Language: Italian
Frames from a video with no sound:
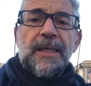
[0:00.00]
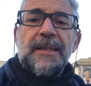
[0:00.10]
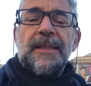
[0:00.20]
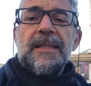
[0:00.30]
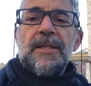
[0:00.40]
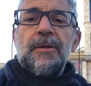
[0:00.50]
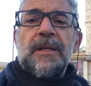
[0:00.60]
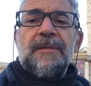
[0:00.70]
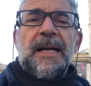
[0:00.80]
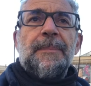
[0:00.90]

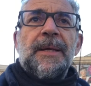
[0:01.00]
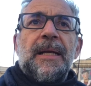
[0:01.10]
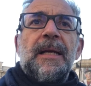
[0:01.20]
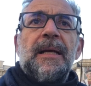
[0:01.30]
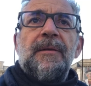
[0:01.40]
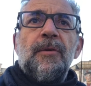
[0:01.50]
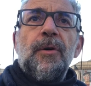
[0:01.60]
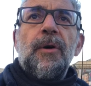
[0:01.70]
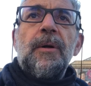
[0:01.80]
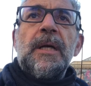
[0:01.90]
attenzione, vale per il
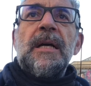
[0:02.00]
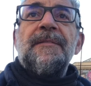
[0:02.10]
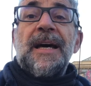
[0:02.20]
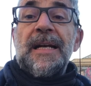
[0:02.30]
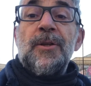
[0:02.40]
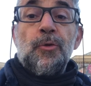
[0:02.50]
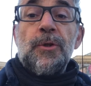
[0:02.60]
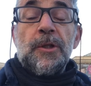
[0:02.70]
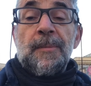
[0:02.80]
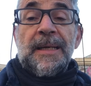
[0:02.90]
lavoro, fare le
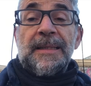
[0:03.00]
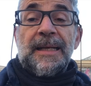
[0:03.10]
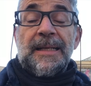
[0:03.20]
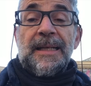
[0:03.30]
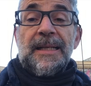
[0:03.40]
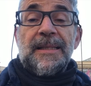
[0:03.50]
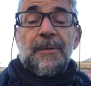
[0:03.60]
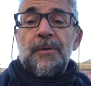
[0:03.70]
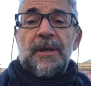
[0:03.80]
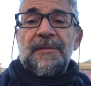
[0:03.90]
giuste domande al cliente è
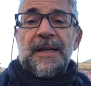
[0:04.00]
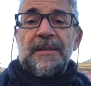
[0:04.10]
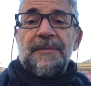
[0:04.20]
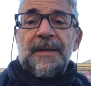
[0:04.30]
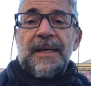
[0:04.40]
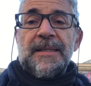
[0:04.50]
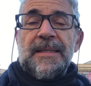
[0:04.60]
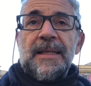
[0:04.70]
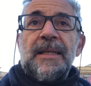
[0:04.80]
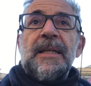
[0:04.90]
quello che fa la
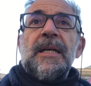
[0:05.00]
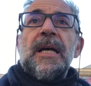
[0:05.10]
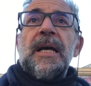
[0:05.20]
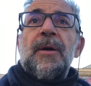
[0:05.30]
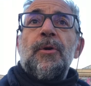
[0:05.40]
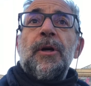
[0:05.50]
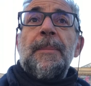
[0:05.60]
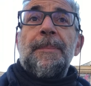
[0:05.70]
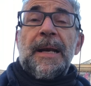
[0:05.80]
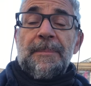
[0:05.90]
differenza, è quello che
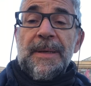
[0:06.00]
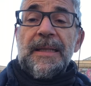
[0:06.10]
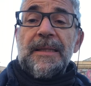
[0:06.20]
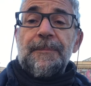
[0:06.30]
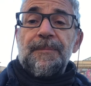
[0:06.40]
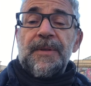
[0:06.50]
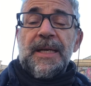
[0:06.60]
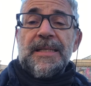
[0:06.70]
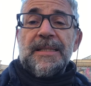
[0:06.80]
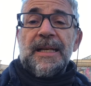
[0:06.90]
permette di
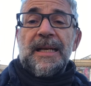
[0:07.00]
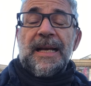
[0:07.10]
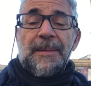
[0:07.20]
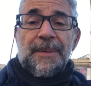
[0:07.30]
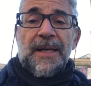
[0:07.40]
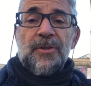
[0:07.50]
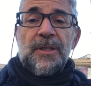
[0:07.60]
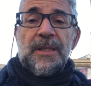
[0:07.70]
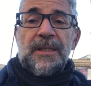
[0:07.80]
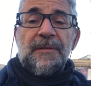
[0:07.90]
essere capaci
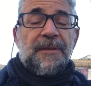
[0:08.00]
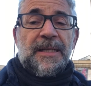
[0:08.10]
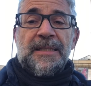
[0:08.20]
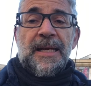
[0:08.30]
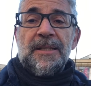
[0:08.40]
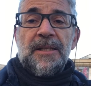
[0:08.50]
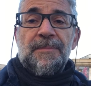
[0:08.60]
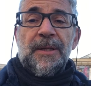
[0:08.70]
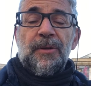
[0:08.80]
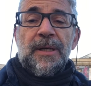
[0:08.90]
di differenziarsi
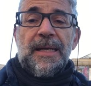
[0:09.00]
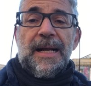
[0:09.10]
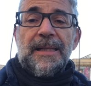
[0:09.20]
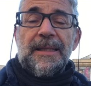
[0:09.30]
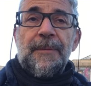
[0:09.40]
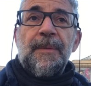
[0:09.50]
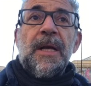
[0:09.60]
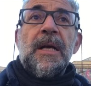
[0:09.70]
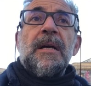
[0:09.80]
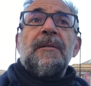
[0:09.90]
rispetto agli eh, altri,
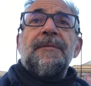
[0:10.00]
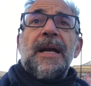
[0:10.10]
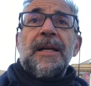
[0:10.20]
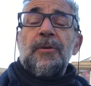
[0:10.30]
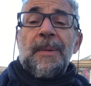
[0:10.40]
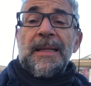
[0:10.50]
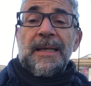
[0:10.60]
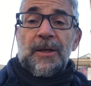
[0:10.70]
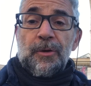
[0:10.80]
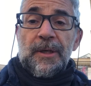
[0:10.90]
fare le domande
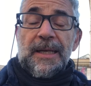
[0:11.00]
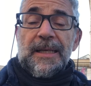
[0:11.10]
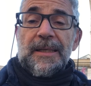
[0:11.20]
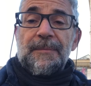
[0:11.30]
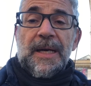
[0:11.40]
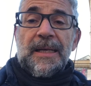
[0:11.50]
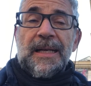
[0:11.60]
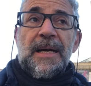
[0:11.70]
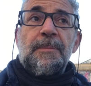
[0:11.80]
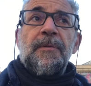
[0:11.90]
ai colleghi, al
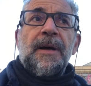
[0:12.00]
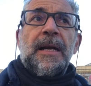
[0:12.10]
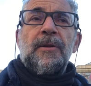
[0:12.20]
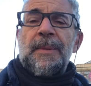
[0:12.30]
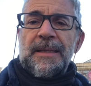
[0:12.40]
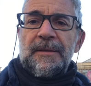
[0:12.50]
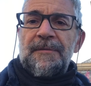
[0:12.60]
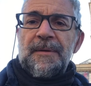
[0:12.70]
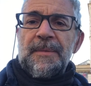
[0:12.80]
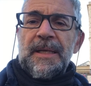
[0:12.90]
capo, fare le domande in
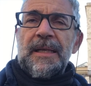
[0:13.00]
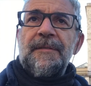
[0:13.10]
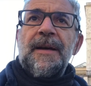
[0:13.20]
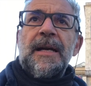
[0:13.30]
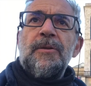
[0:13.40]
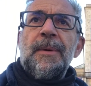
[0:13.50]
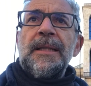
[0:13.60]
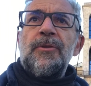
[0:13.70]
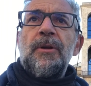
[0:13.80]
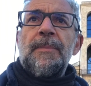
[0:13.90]
famiglia, fare le
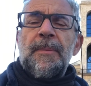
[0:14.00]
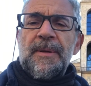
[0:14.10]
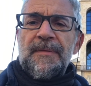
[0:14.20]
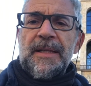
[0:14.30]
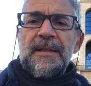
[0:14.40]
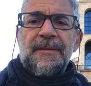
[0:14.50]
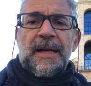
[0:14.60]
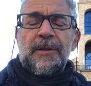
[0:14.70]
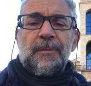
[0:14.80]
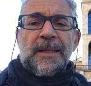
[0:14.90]
domande sulla propria vita, fare
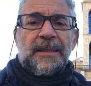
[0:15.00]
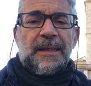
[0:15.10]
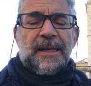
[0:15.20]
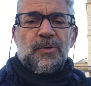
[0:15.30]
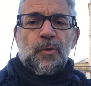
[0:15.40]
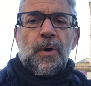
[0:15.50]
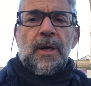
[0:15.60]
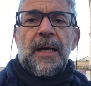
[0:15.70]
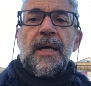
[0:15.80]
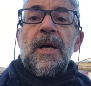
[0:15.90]
le domande nella
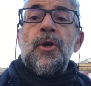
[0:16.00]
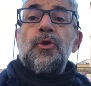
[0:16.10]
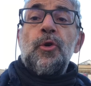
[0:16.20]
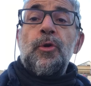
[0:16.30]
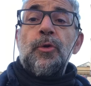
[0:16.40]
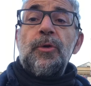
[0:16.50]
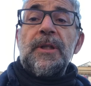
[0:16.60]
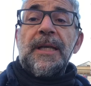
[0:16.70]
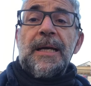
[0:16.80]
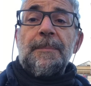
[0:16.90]
scuola, sono
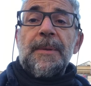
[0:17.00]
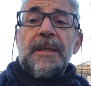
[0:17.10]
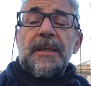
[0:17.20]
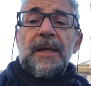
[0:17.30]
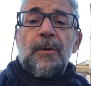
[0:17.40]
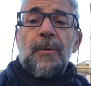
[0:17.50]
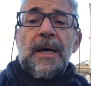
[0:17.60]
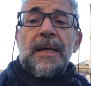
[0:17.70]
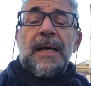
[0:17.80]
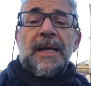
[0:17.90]
tutti ambiti nel
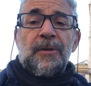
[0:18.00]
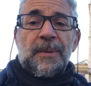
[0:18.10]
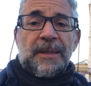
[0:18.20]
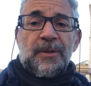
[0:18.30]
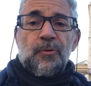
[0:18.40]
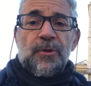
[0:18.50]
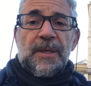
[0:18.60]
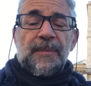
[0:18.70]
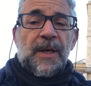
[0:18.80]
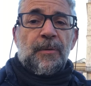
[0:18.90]
quale la domanda giusta
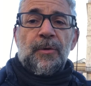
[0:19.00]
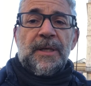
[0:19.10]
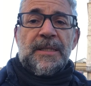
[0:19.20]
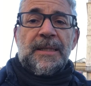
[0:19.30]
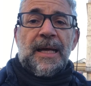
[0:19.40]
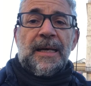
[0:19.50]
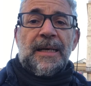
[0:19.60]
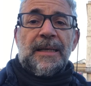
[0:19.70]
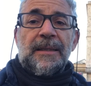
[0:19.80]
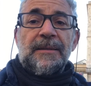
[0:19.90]
è quello che sa dare
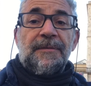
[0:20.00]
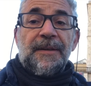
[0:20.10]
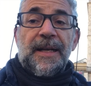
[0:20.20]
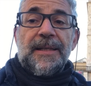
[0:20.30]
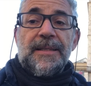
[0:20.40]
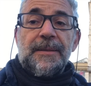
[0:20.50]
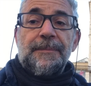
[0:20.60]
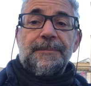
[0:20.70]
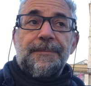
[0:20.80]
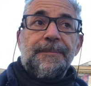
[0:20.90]
la differenza.